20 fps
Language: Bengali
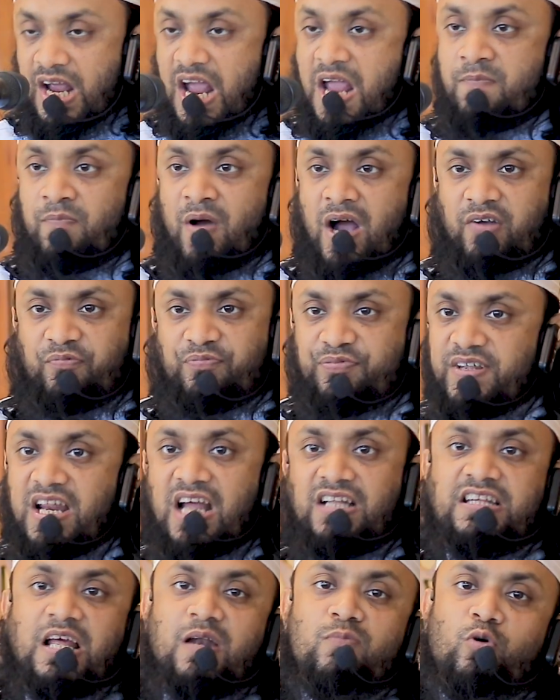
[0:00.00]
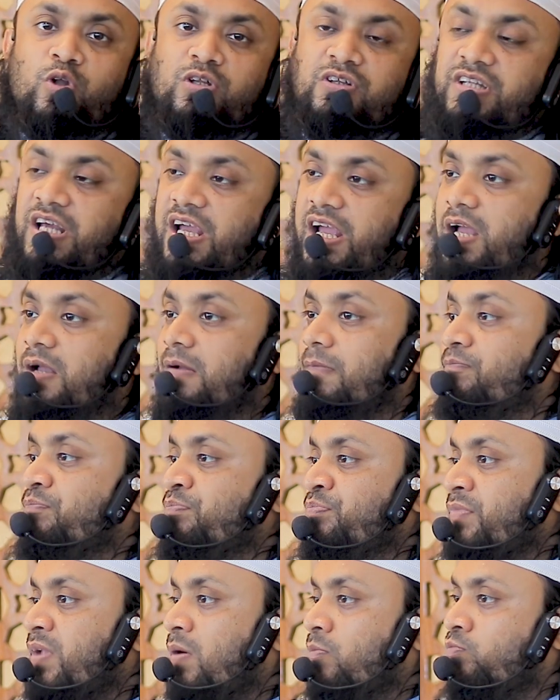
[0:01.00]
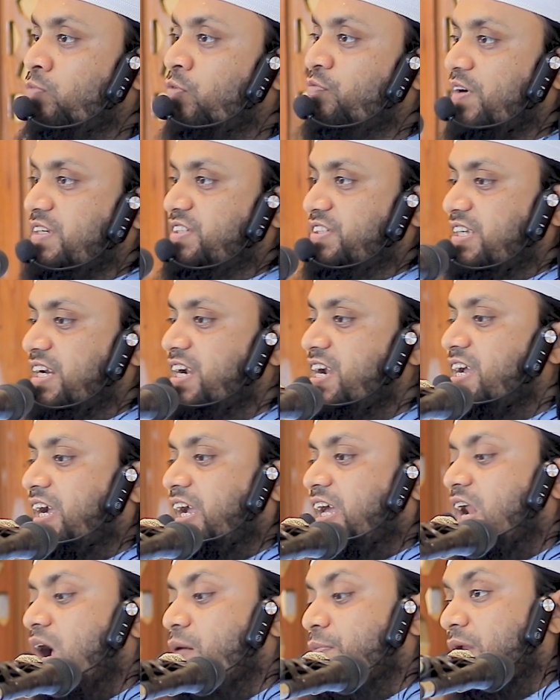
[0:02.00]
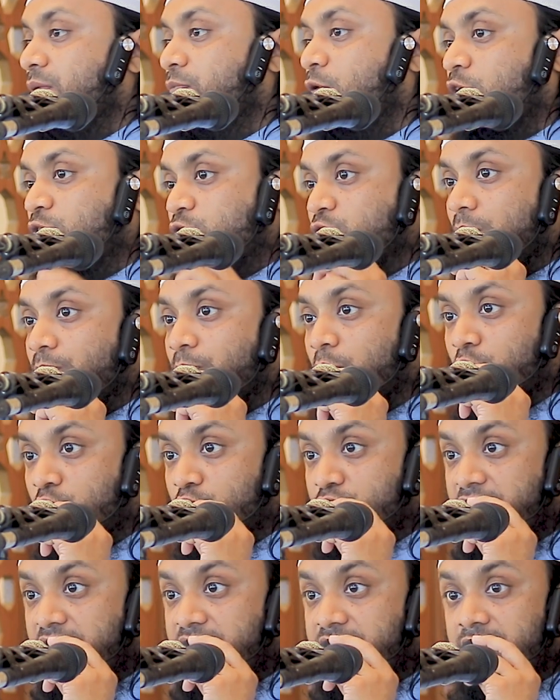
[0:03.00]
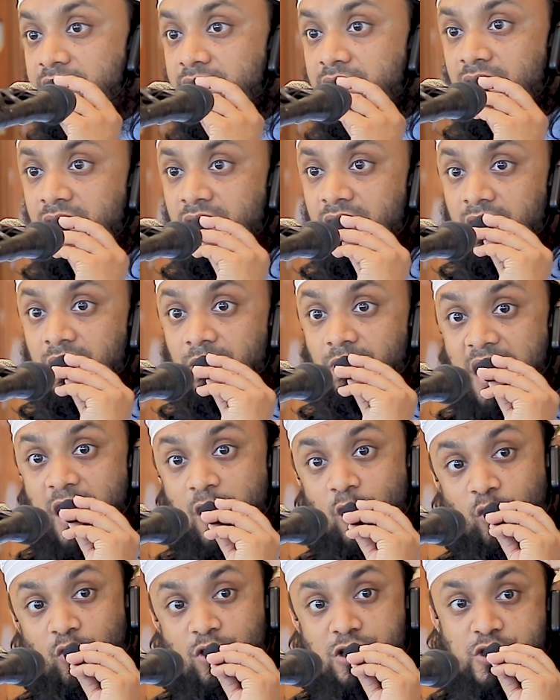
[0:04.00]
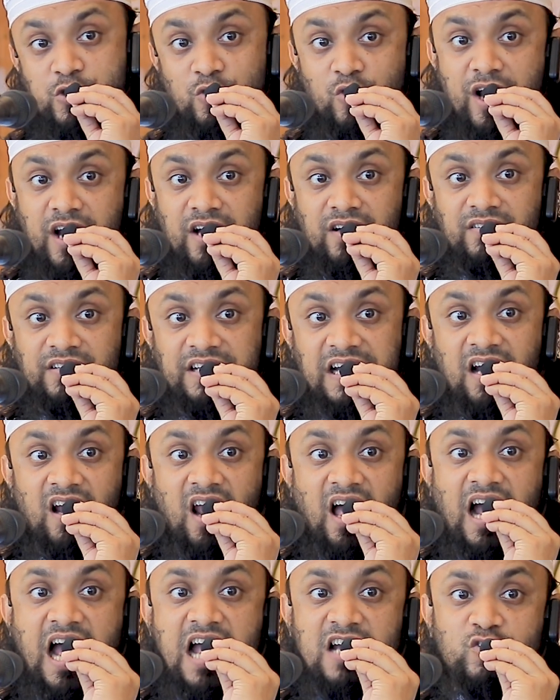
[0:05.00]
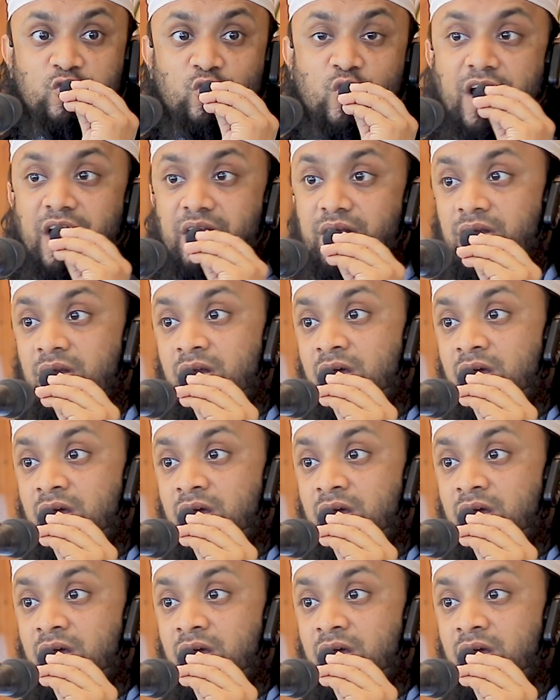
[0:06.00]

এই মাগফিরাতের মধ্যে মুফাসরিনে কেরামের বক্তব্য অনুযায়ী ভালো করে শোনেন দিল লাগায় শোনেন